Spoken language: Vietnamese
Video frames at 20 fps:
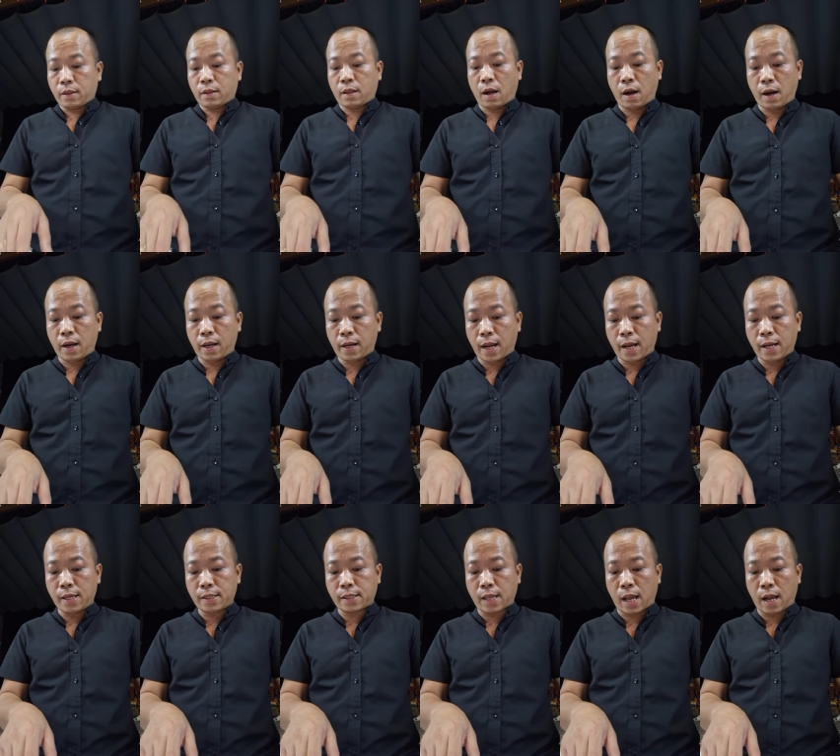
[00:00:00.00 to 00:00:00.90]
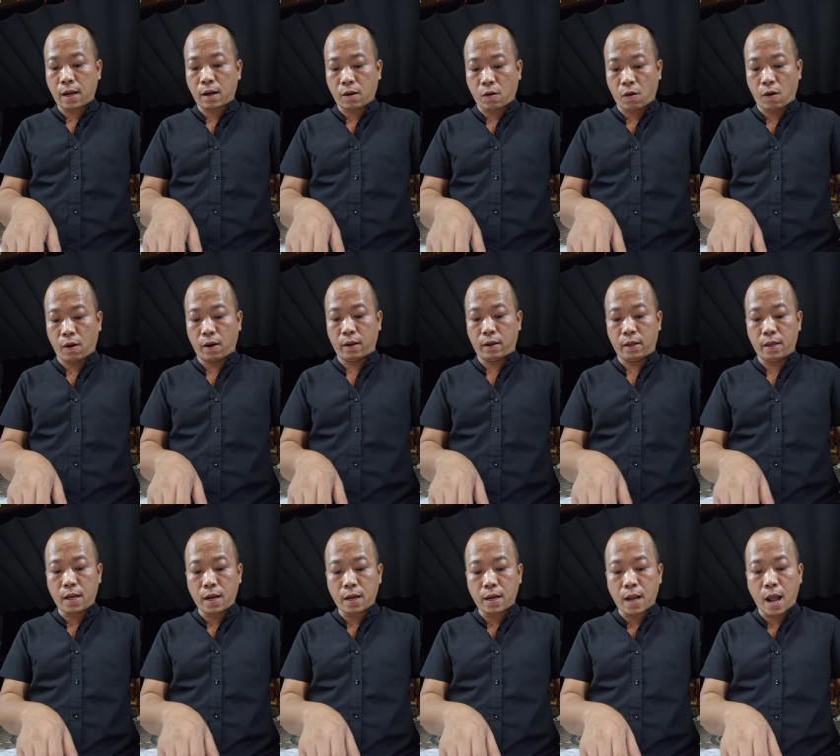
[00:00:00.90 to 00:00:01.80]
thời nay sáng khỏi
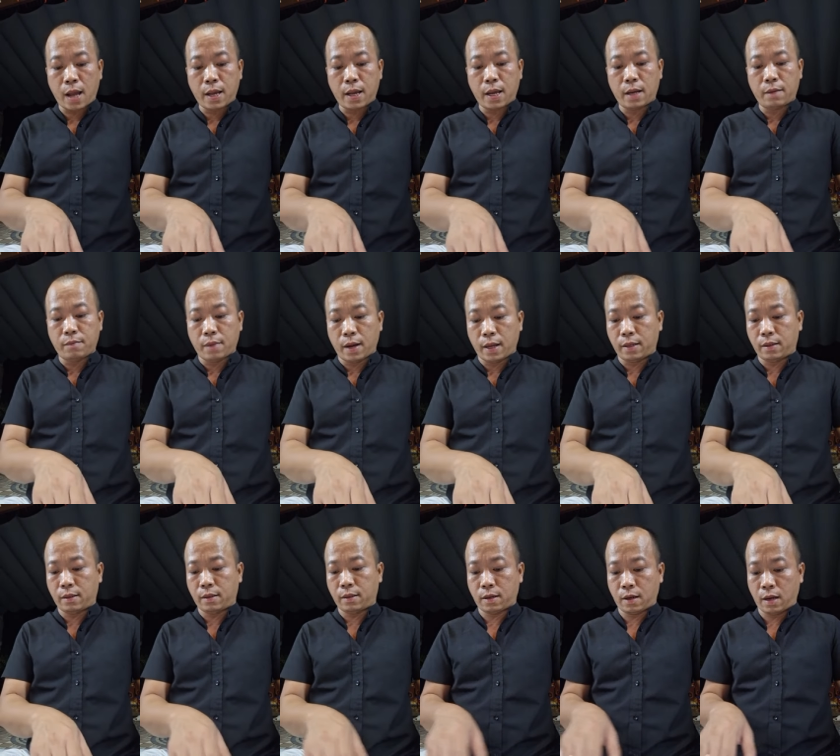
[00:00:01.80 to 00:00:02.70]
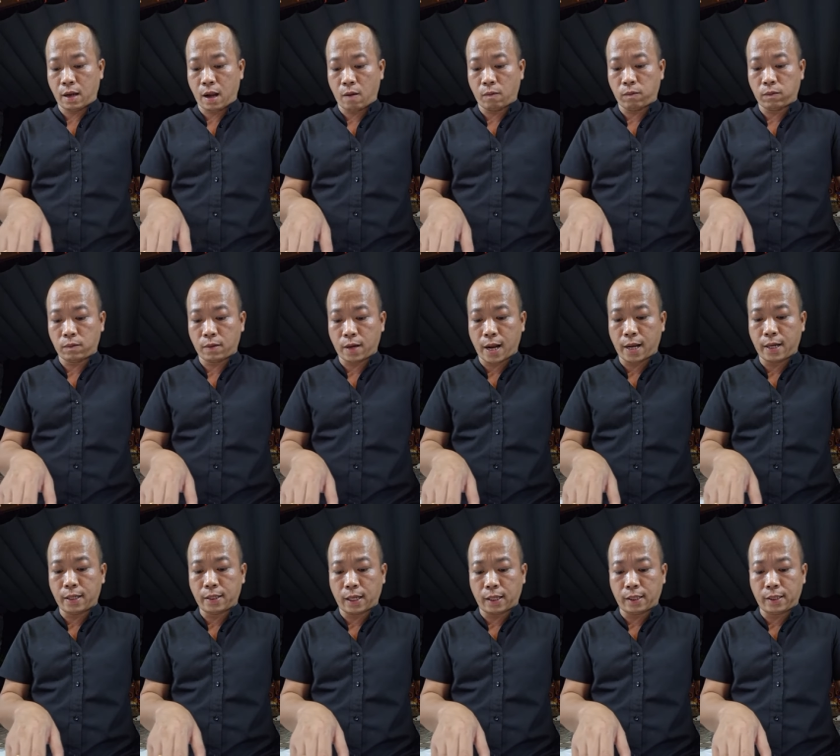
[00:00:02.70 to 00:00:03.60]
nghĩa đã yên bình lòng
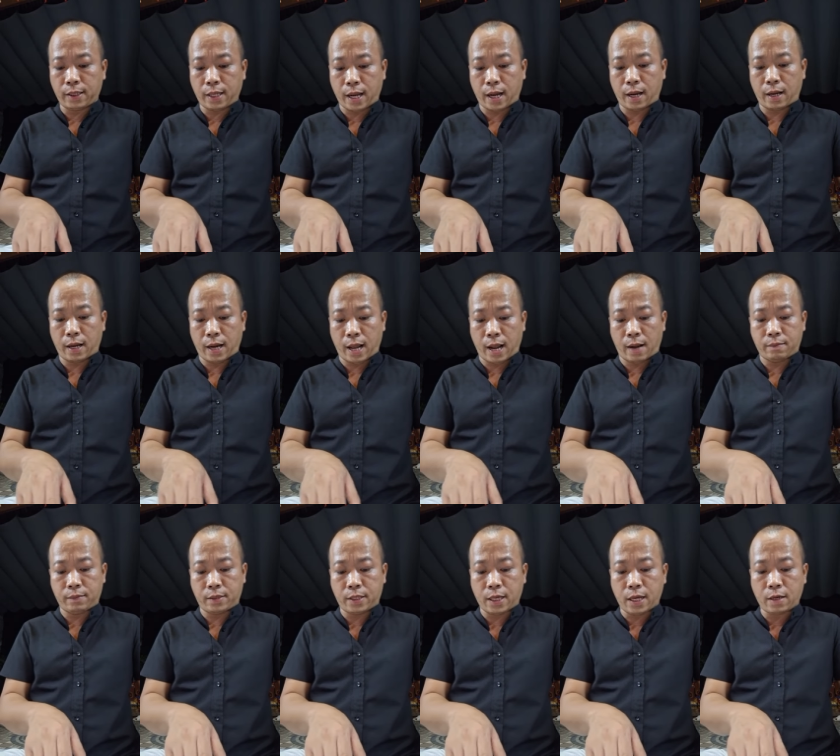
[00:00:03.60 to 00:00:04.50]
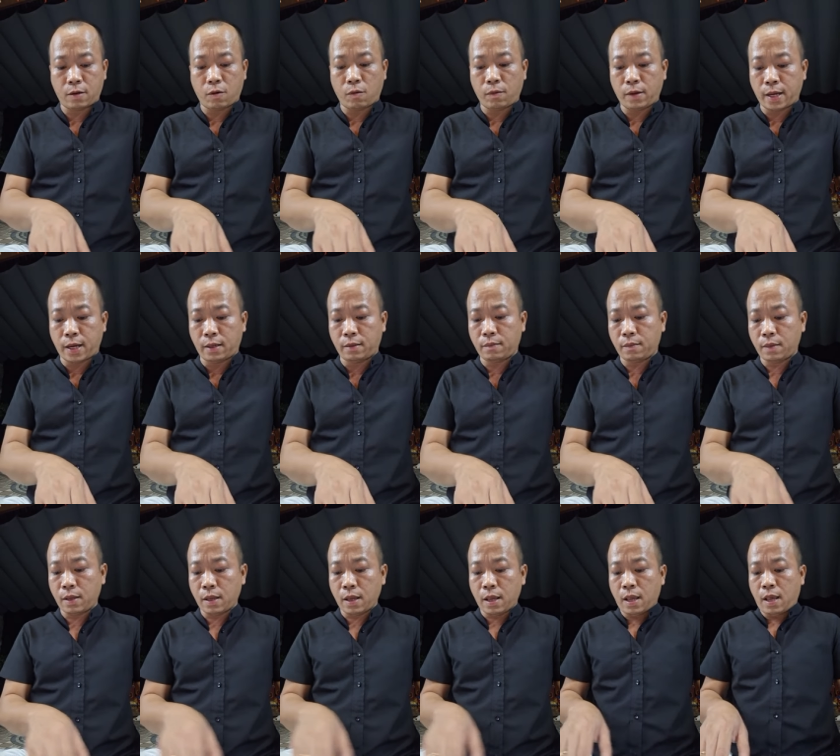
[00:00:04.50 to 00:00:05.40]
nay thanh nhẹ làm chi cũng
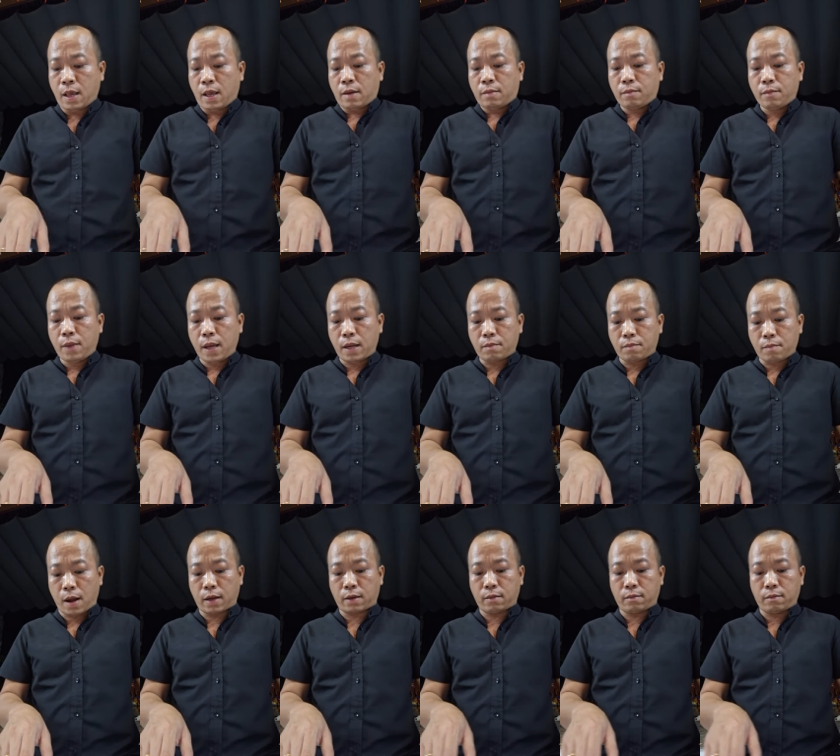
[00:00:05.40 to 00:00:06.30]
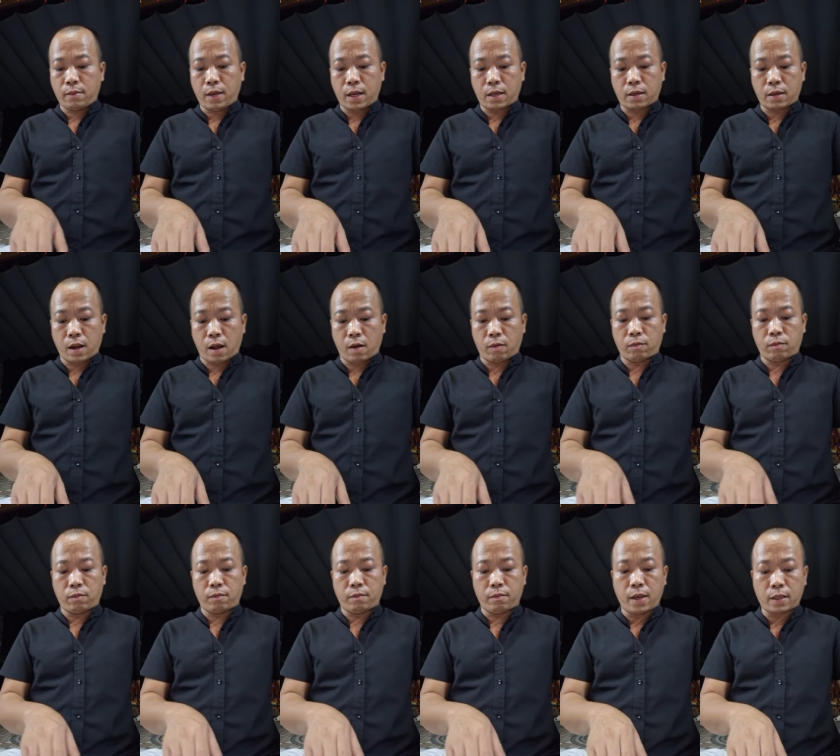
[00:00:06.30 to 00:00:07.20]
yên biết mặt biết
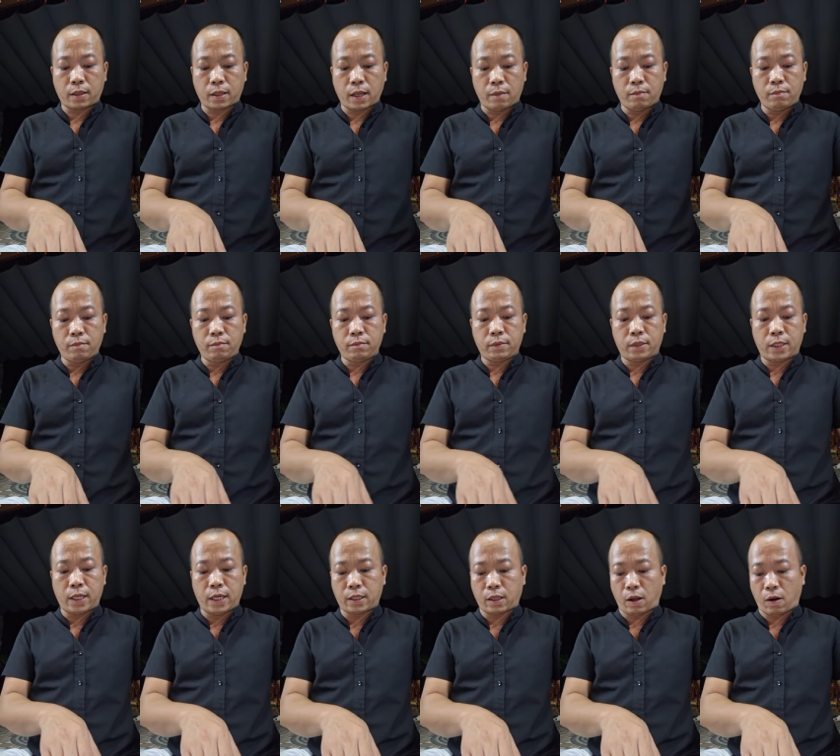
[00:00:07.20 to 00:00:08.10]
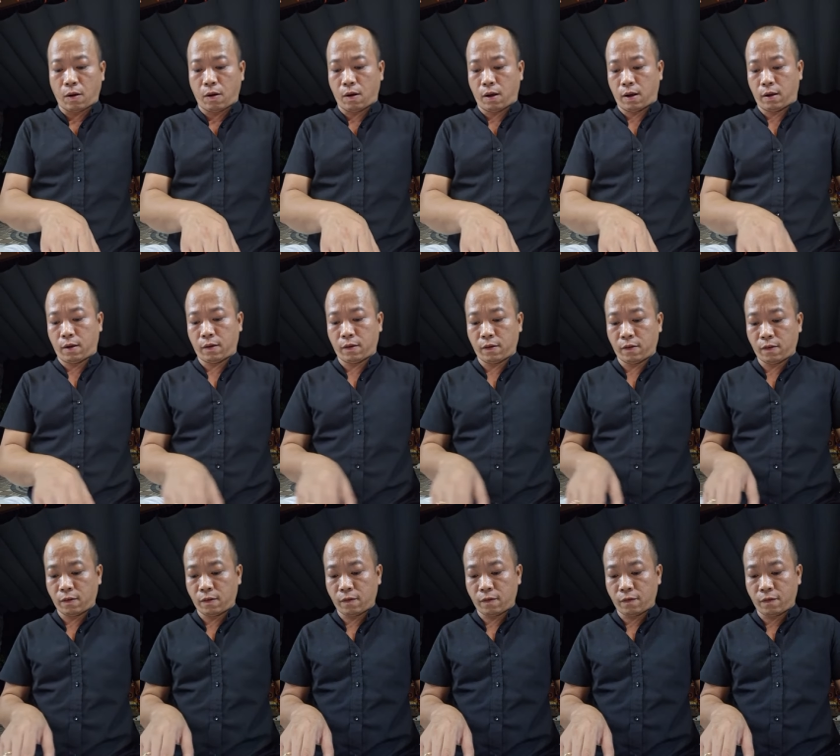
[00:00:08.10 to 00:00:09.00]
lòng biết tâm chi tỏ
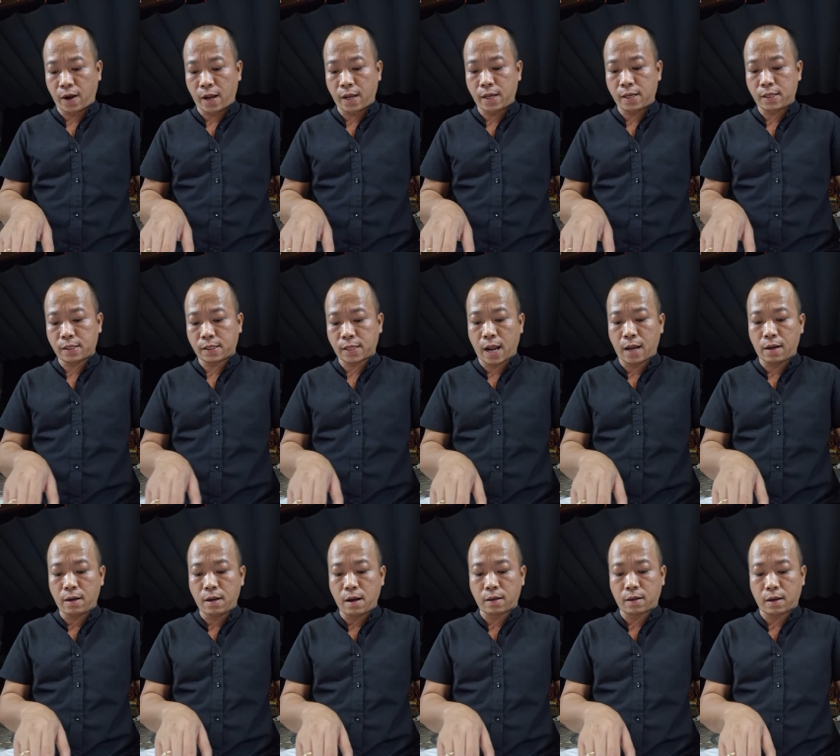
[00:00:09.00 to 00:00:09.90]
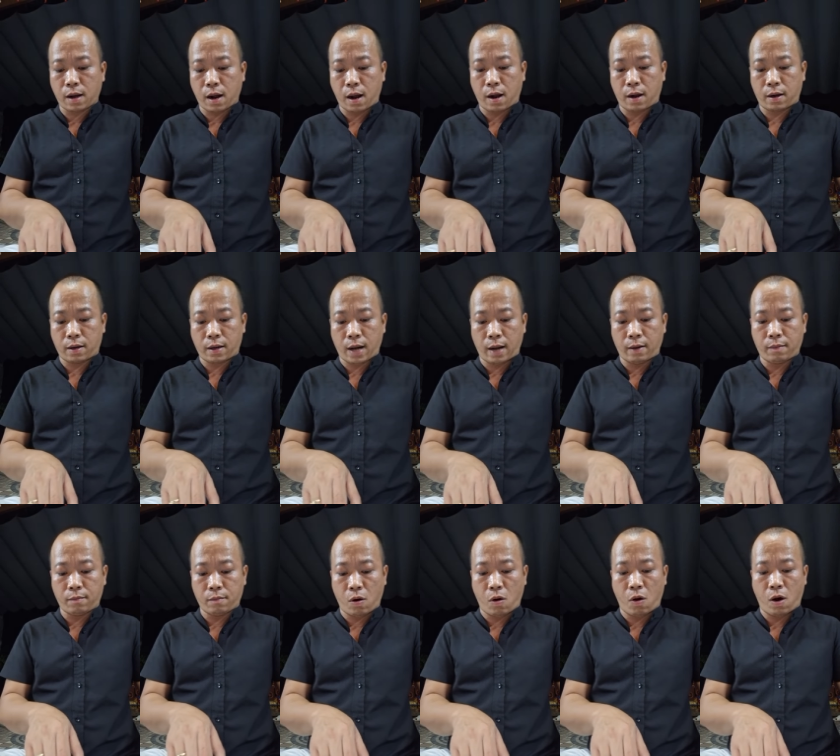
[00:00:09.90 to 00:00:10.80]
vậy sai nước cờ
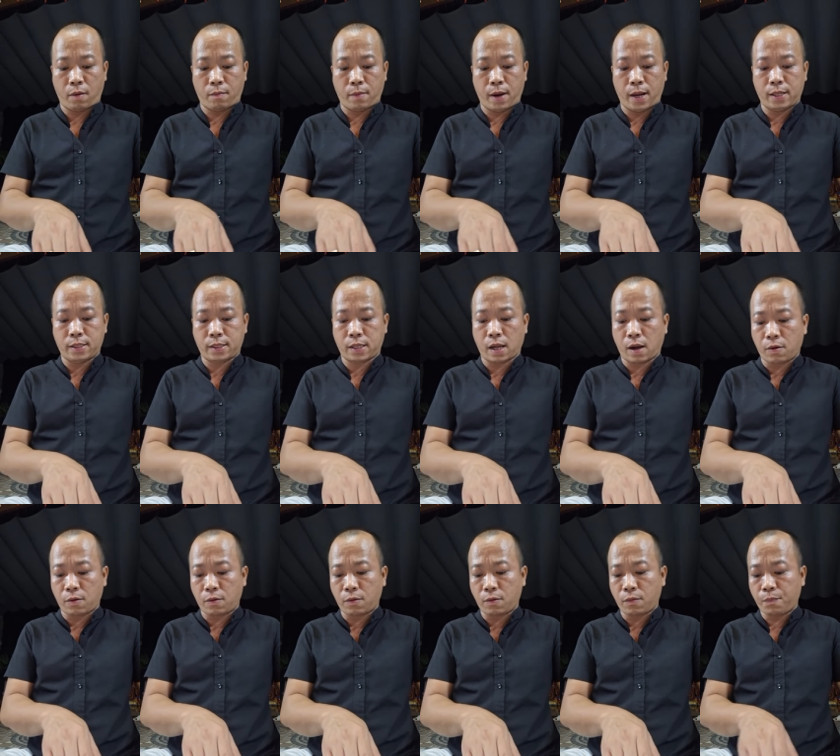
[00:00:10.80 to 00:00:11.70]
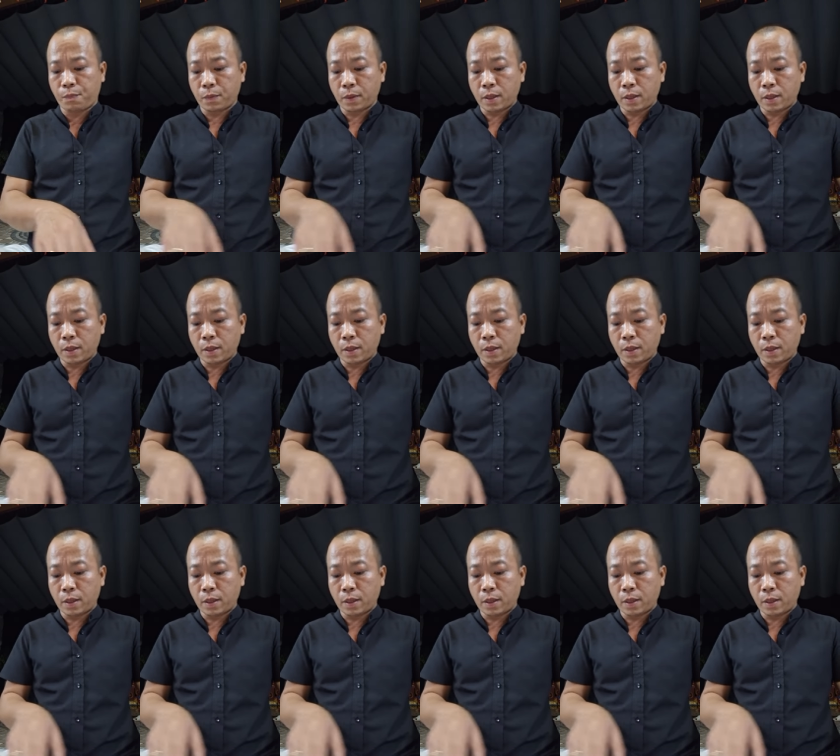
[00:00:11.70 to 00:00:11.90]
đành bỏ bày sau